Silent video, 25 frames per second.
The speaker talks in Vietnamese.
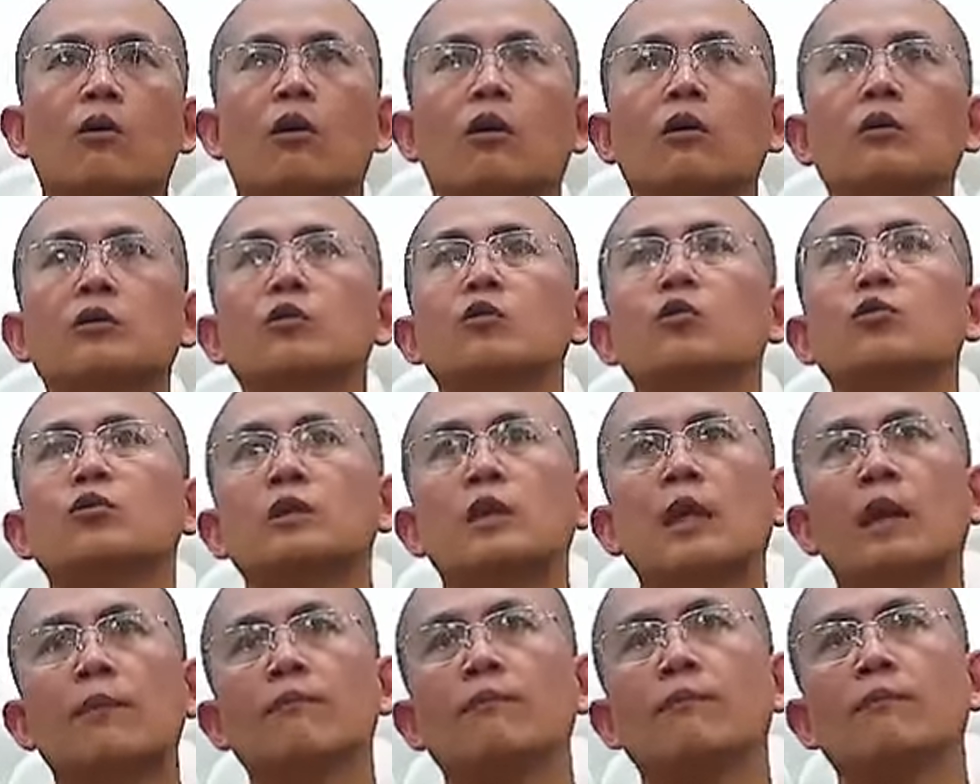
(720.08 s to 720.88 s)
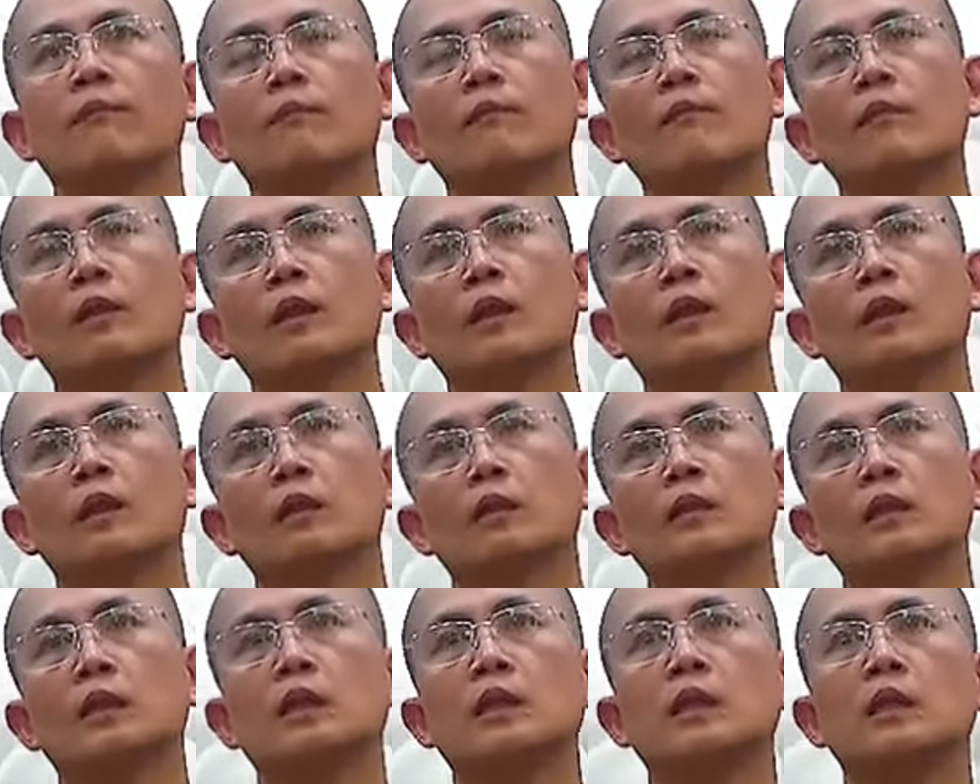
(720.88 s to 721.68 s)
có tu tâm
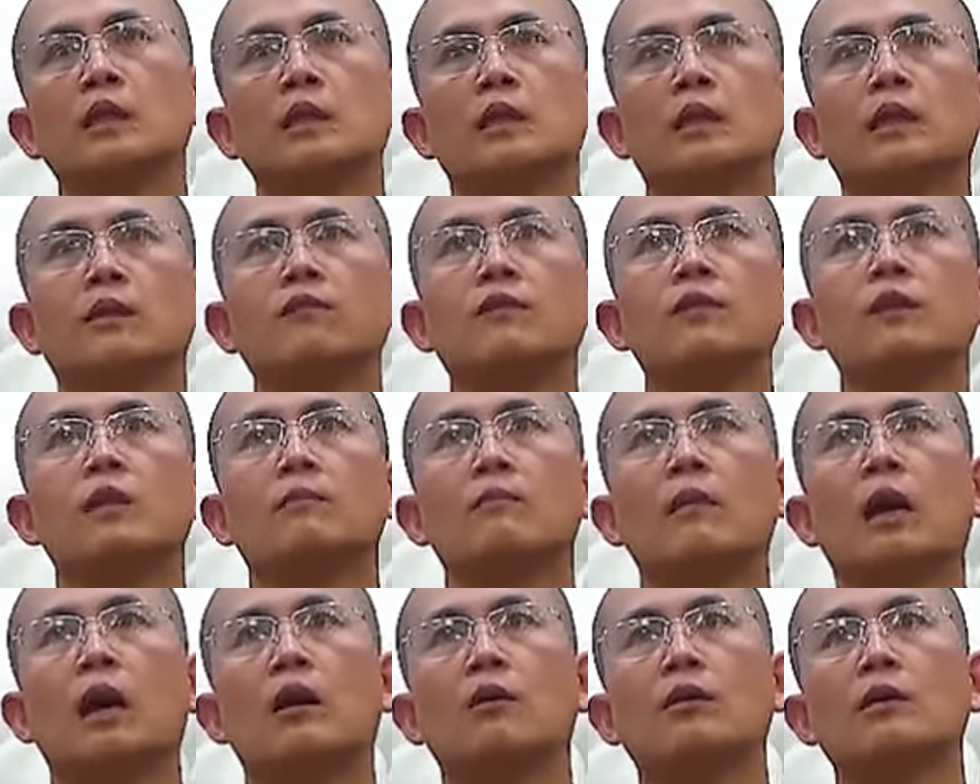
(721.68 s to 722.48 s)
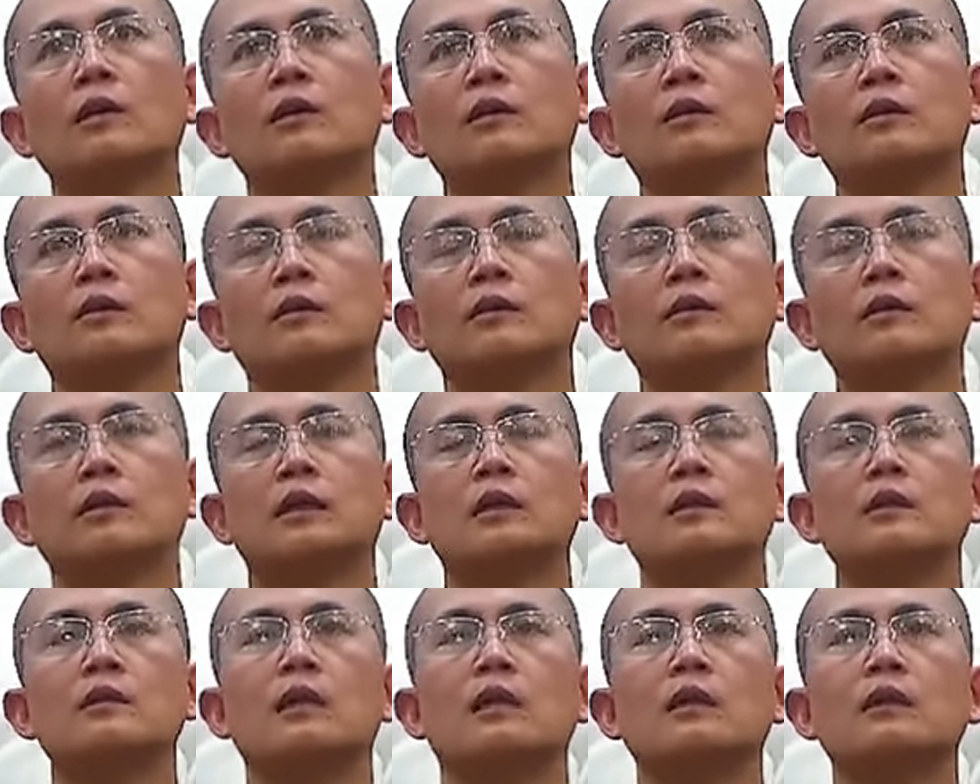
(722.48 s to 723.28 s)
thì cái phước báo ấy là nó
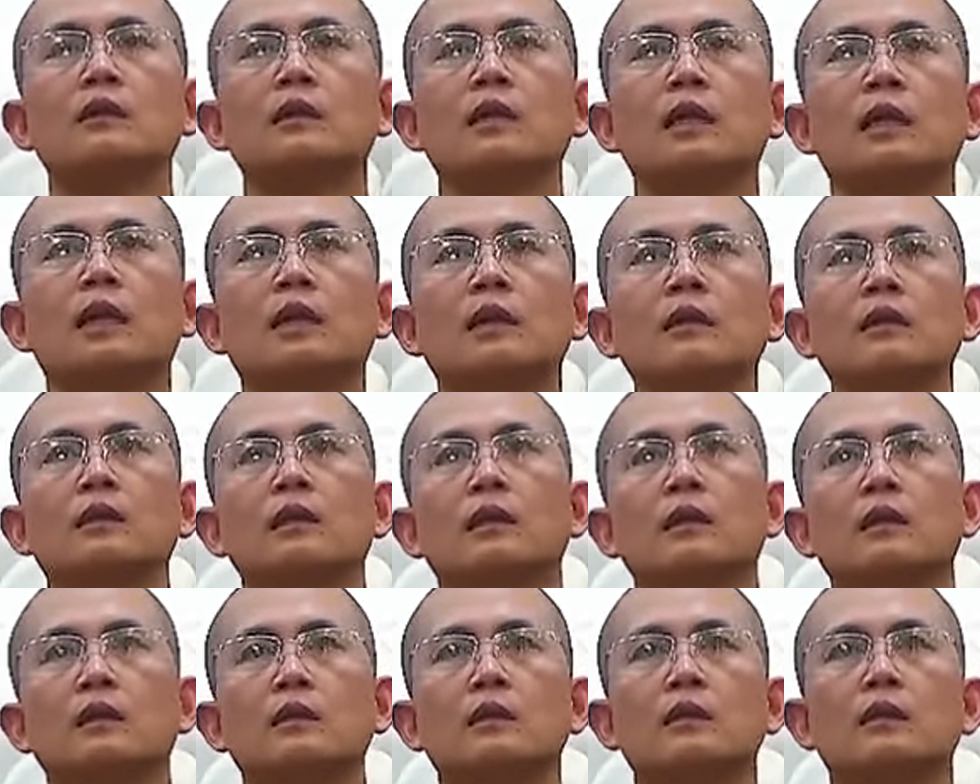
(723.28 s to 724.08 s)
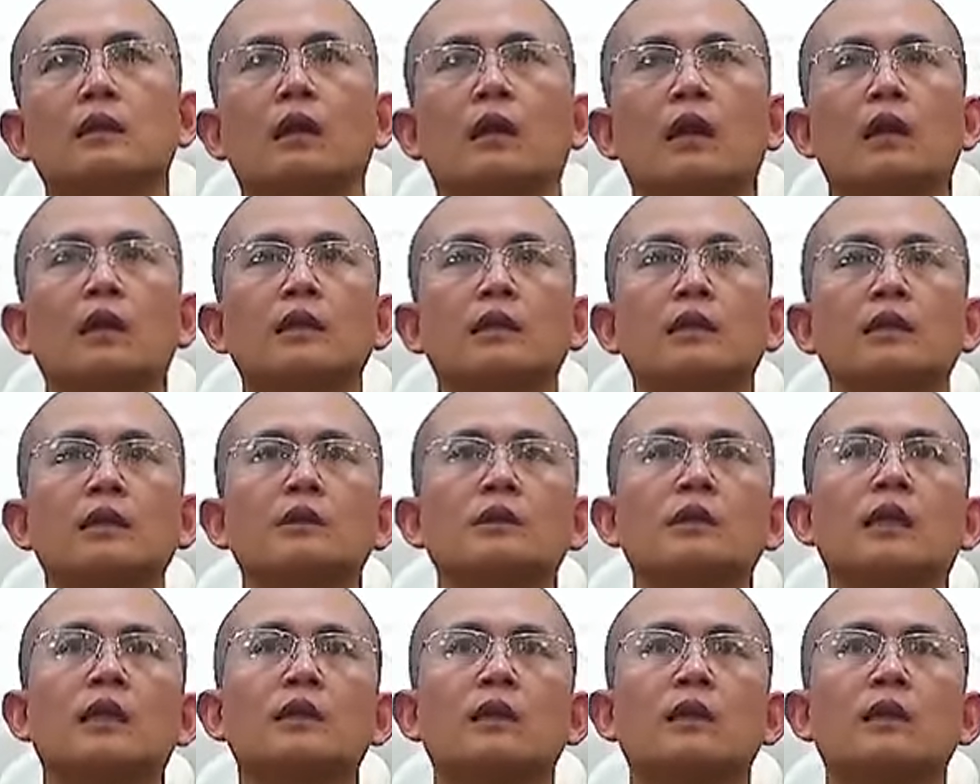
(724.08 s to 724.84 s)
sẽ dẫn đến người ấy khi chết